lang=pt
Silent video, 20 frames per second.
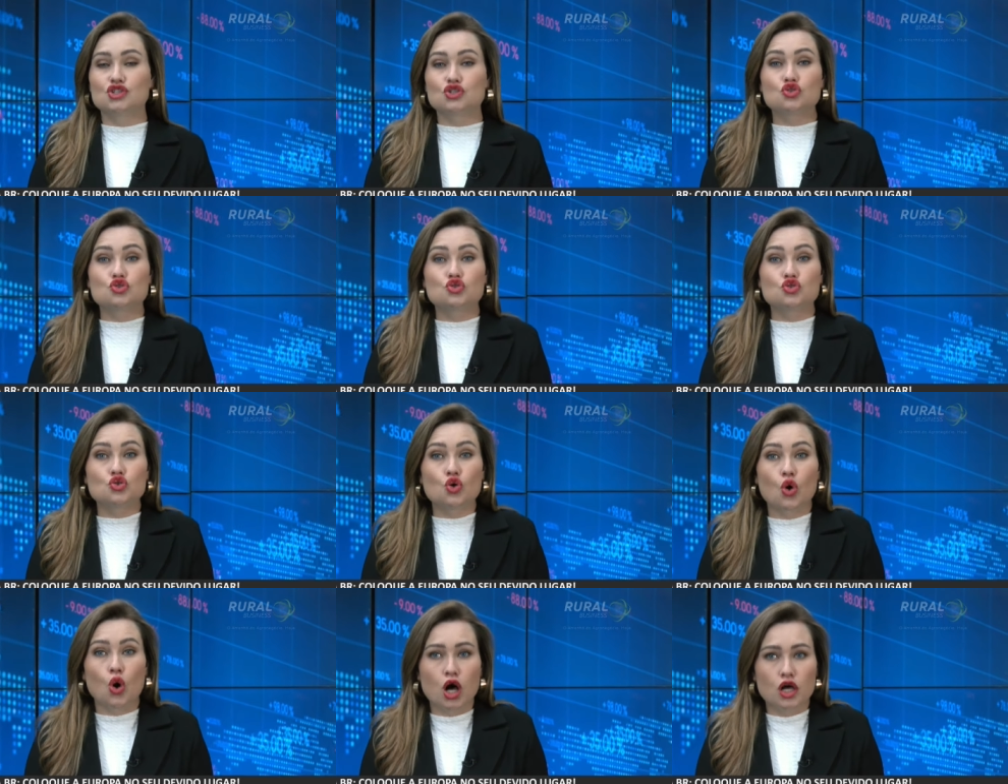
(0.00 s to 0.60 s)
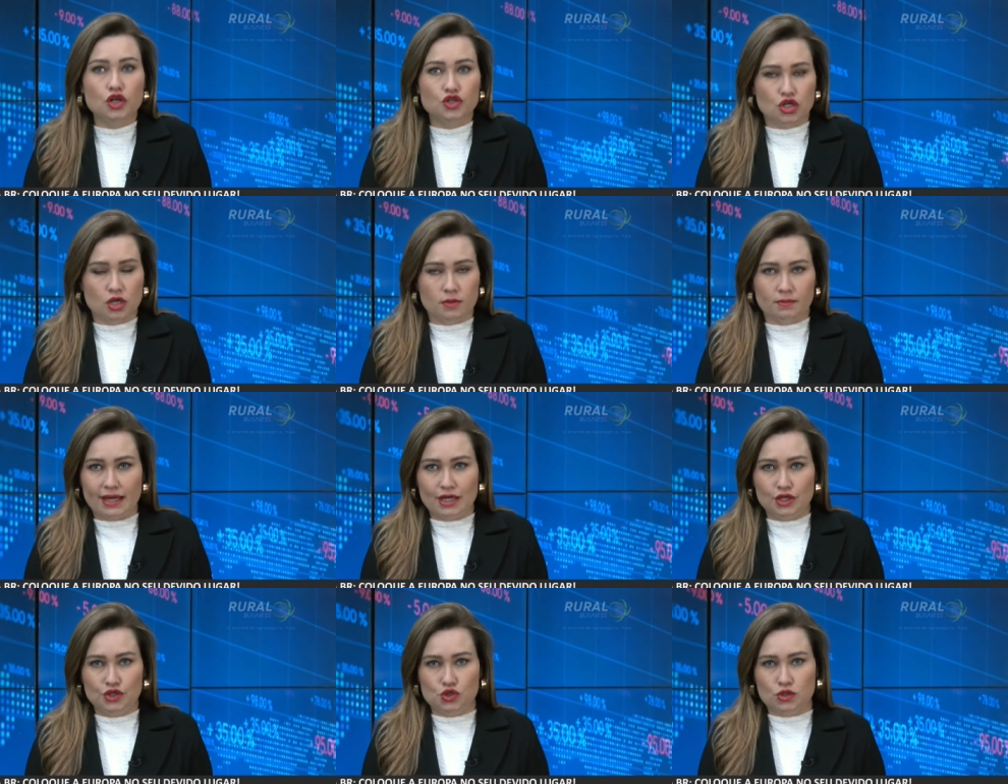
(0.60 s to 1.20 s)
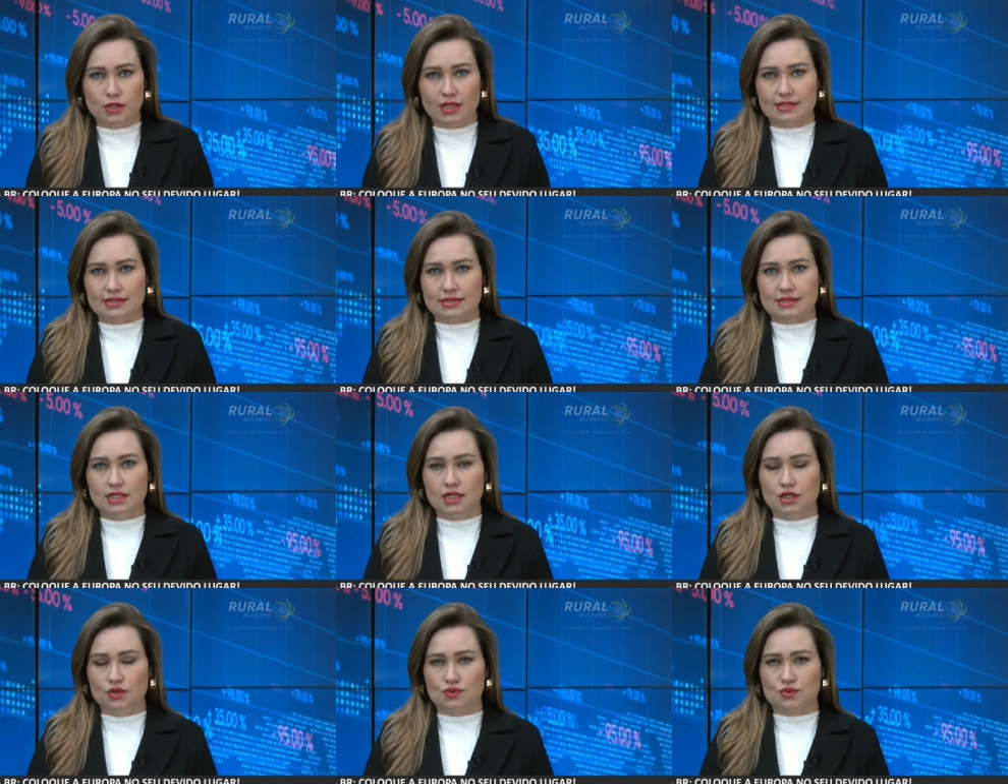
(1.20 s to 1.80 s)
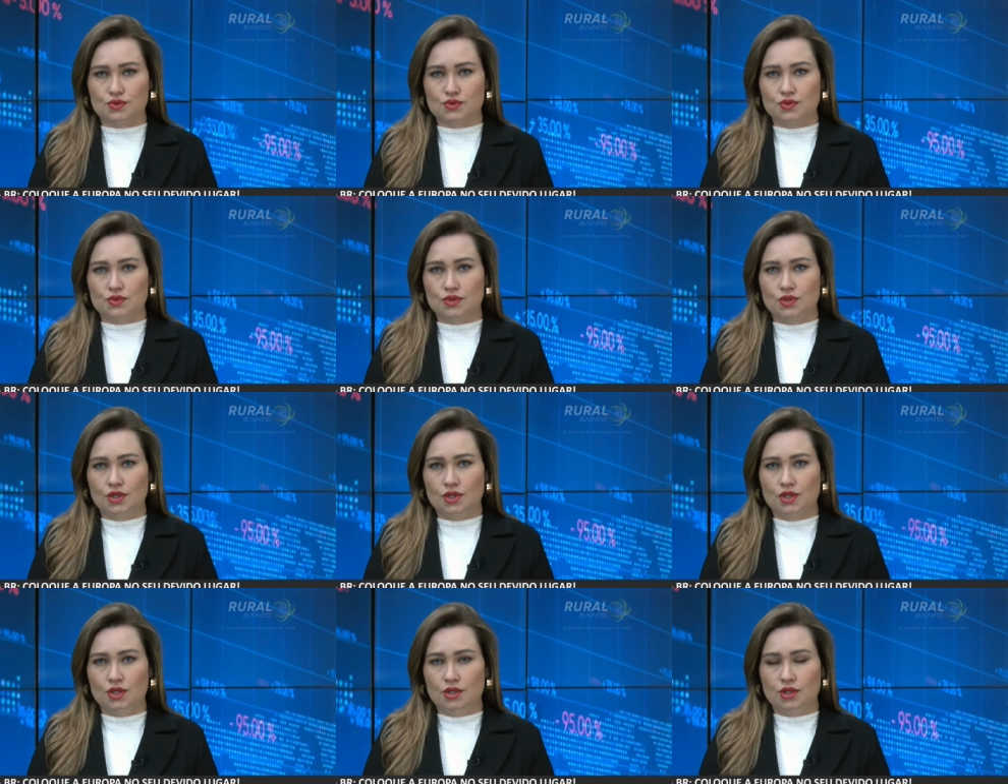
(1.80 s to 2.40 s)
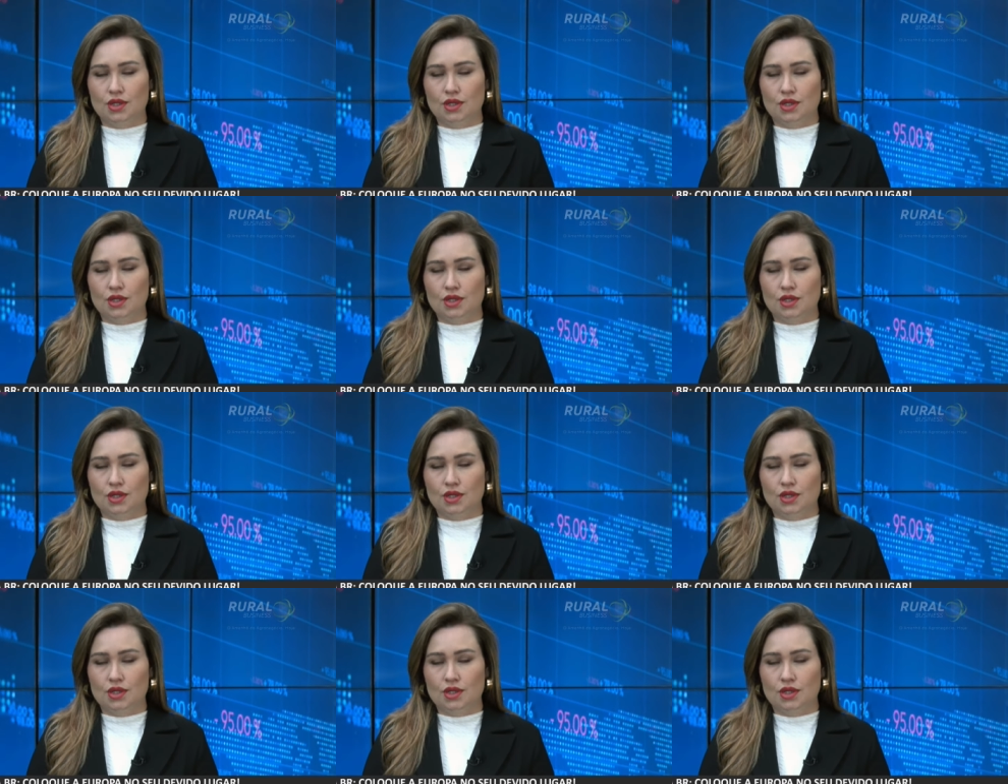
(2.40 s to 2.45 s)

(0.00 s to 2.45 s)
a área de soja em mais de 10 anos?